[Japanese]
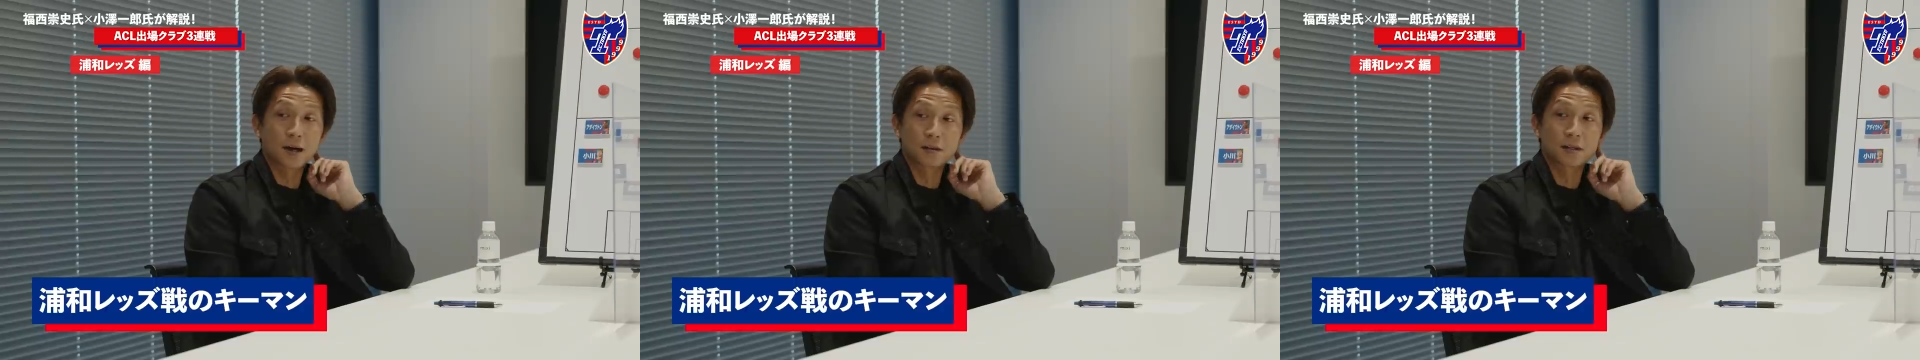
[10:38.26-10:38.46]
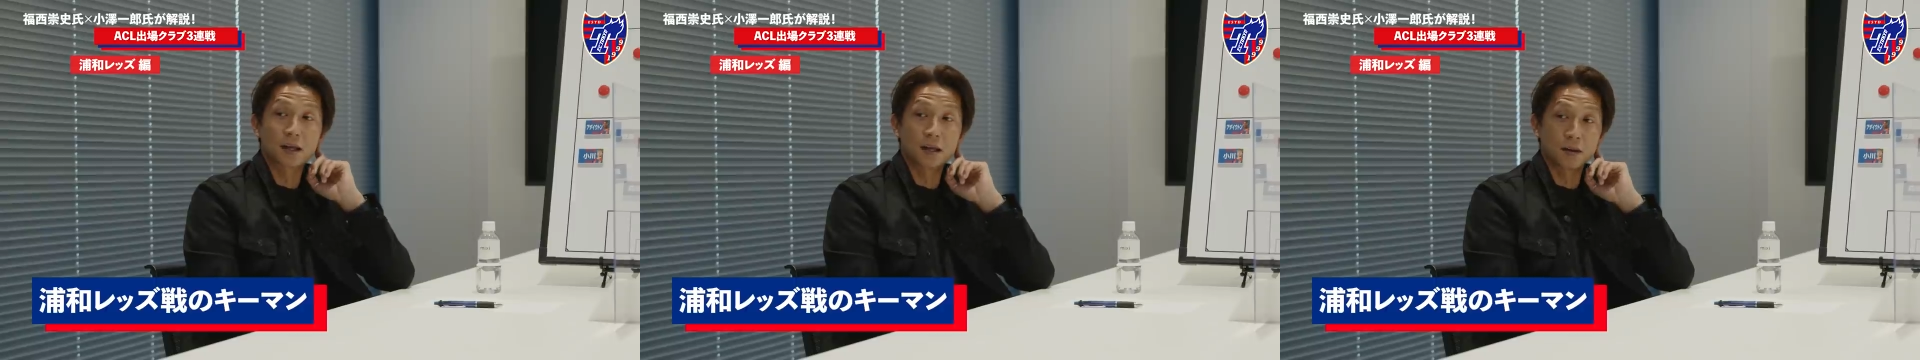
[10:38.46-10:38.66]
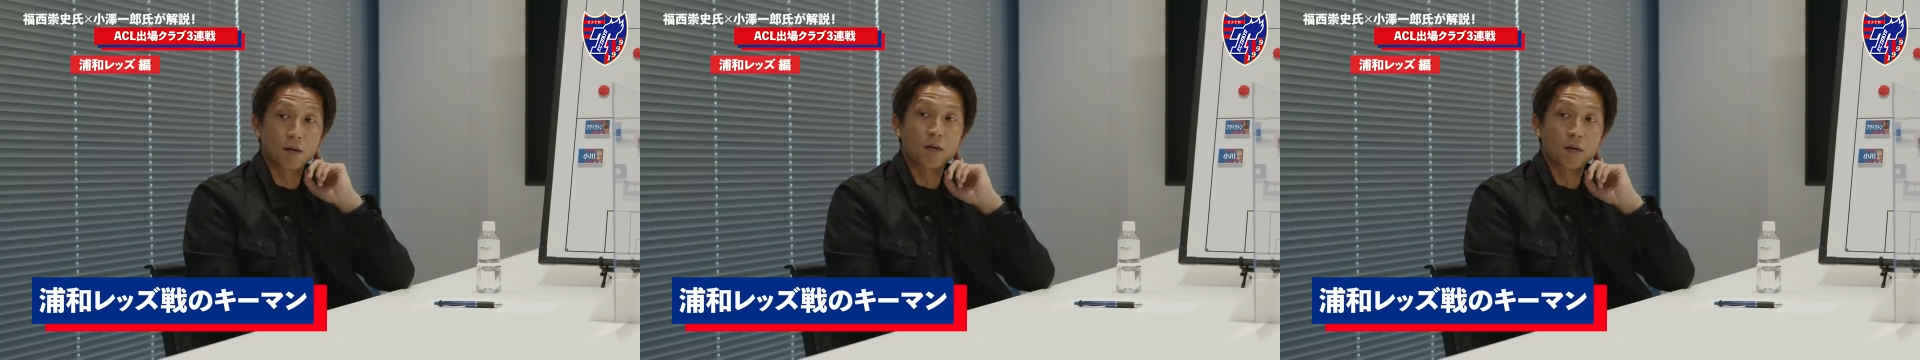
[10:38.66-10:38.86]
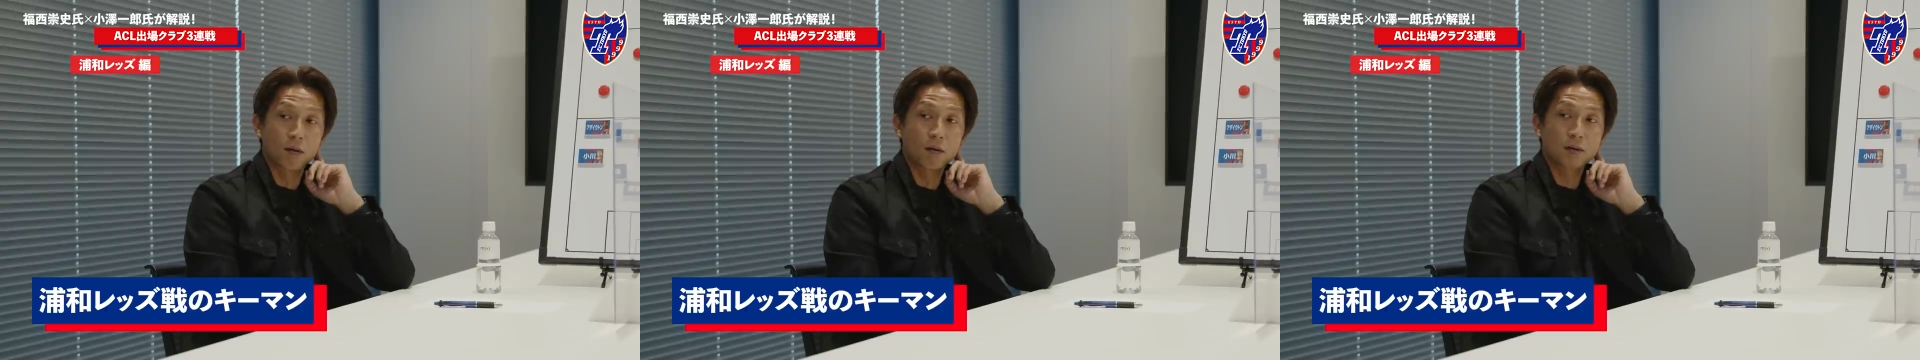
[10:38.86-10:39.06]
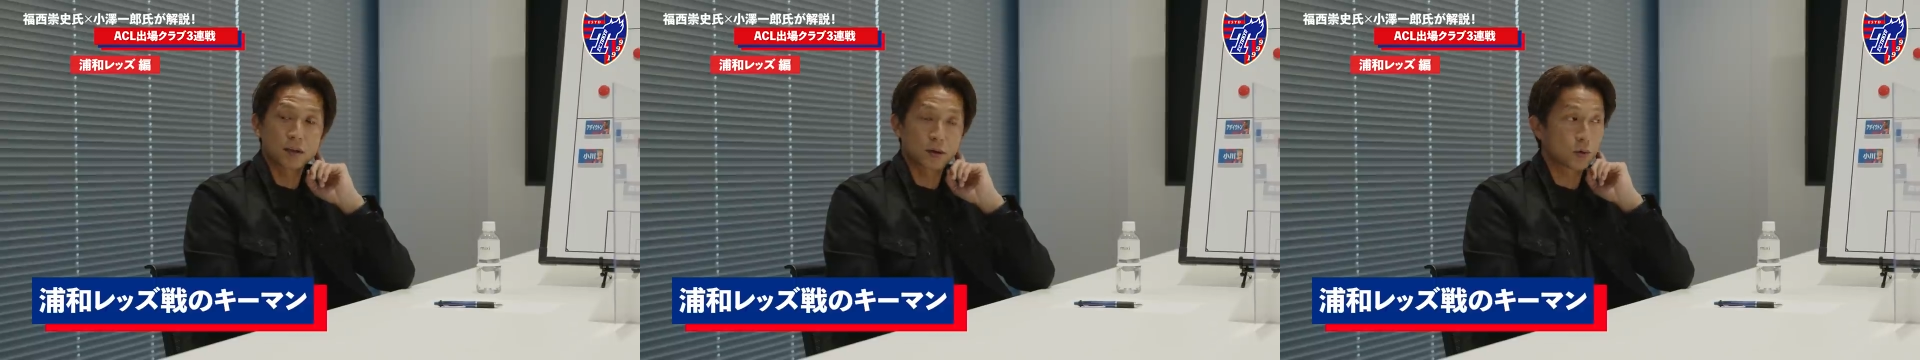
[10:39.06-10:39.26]
んで、ある程
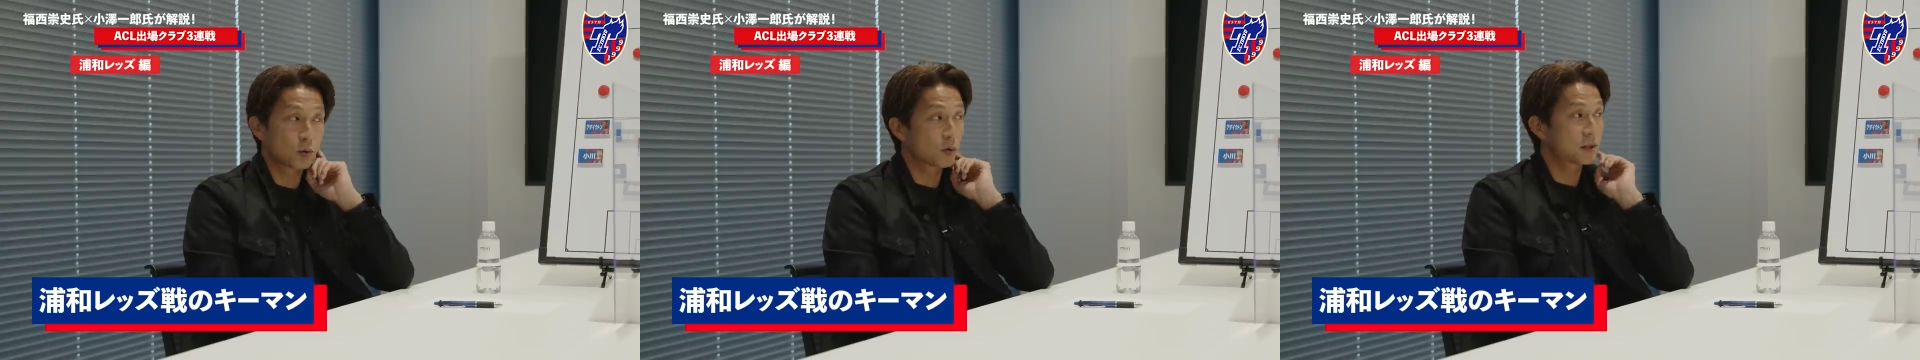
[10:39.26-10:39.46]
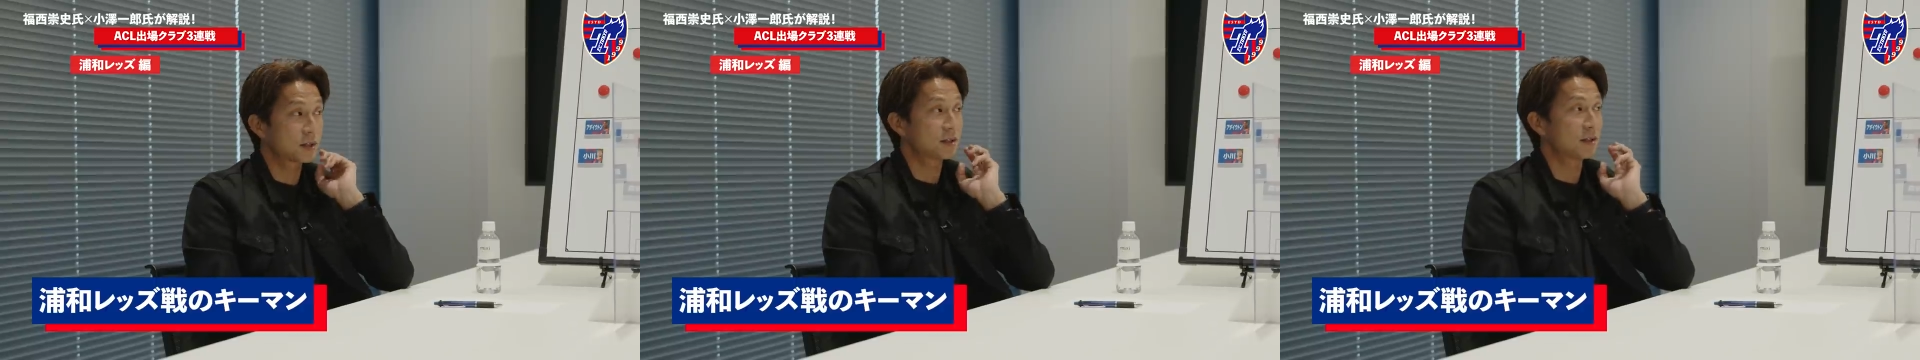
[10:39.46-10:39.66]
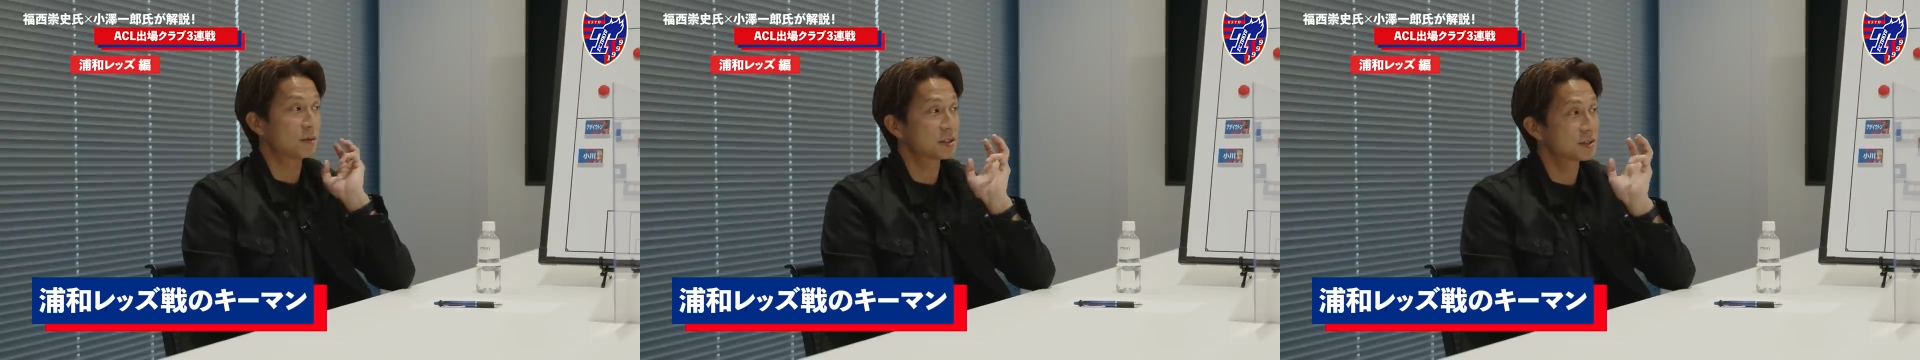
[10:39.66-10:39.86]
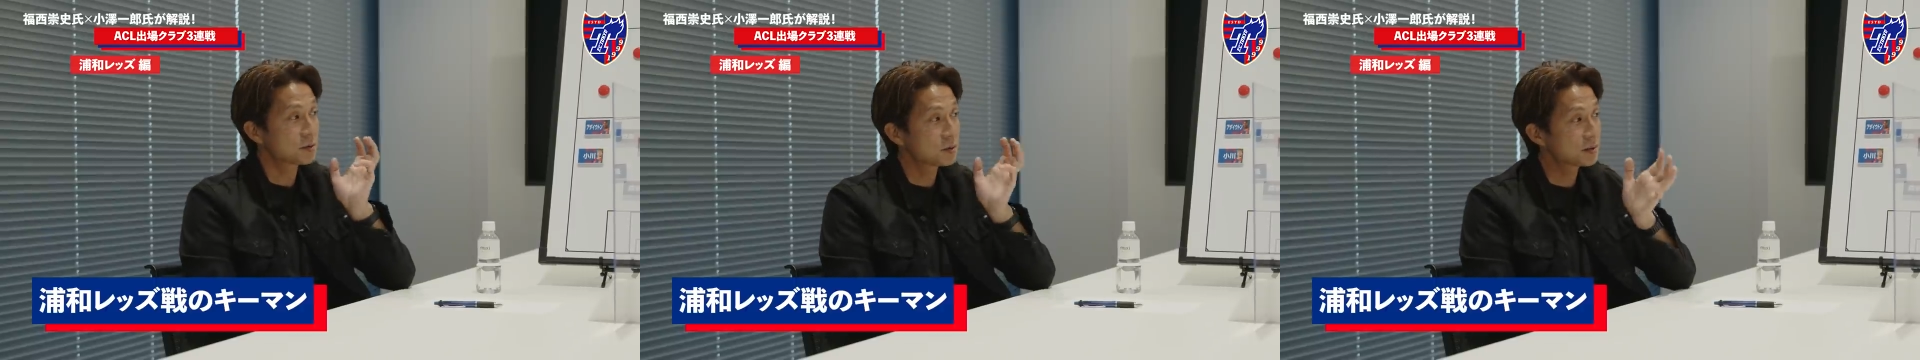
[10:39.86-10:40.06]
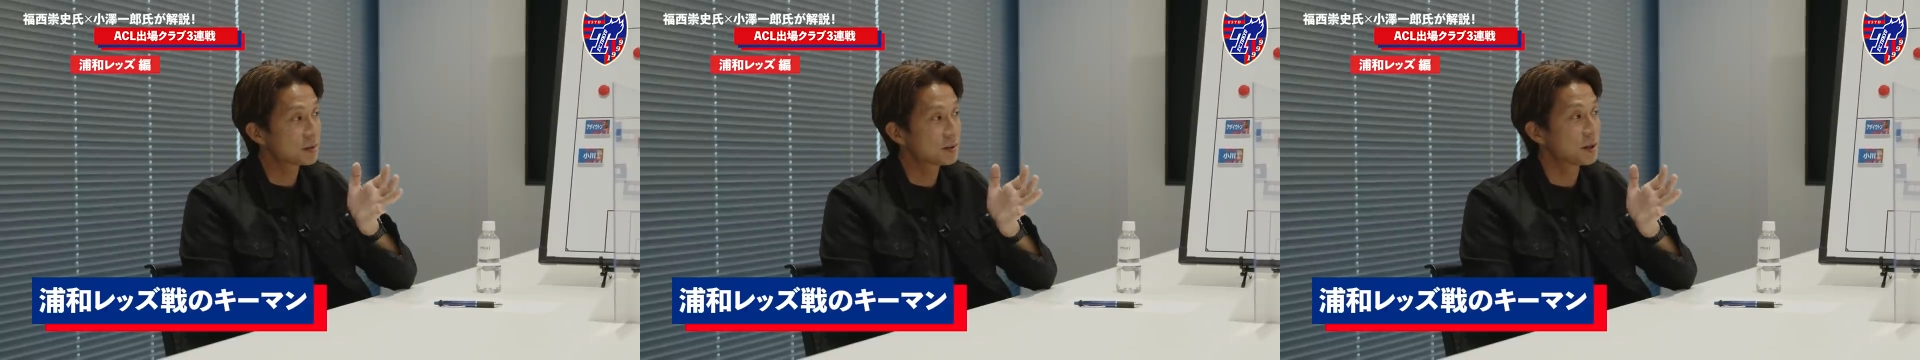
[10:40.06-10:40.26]
度でここ切ってます
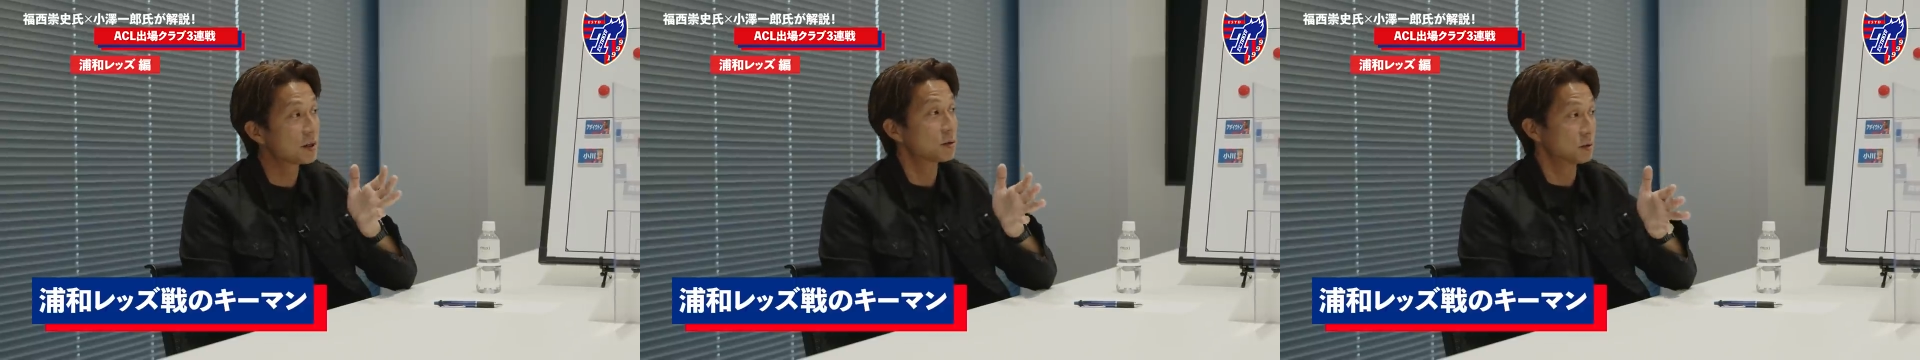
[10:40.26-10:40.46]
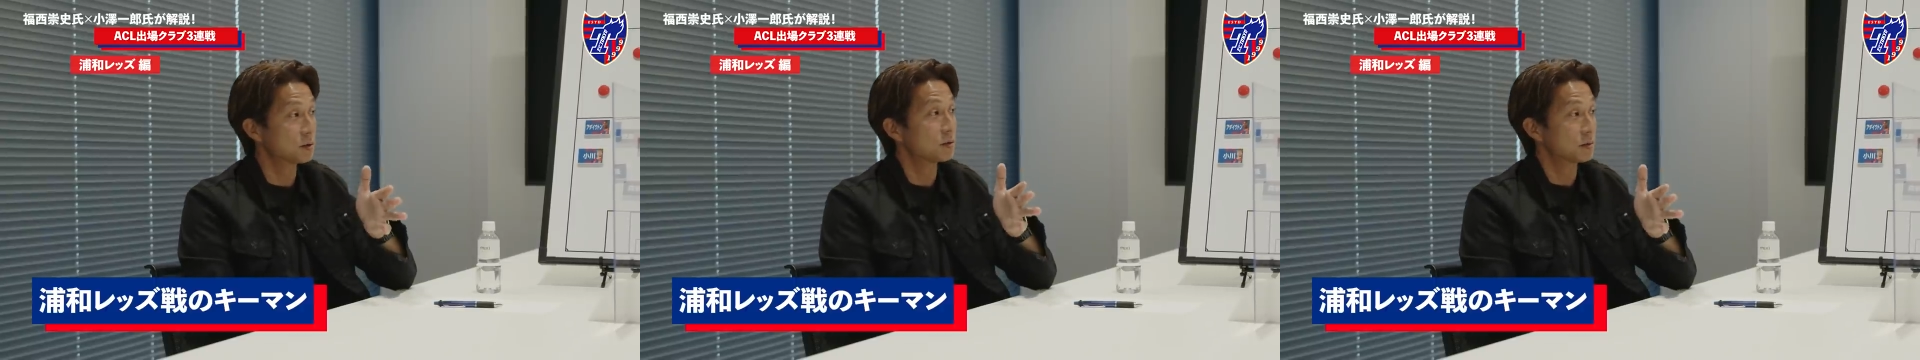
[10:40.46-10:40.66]
よっていう、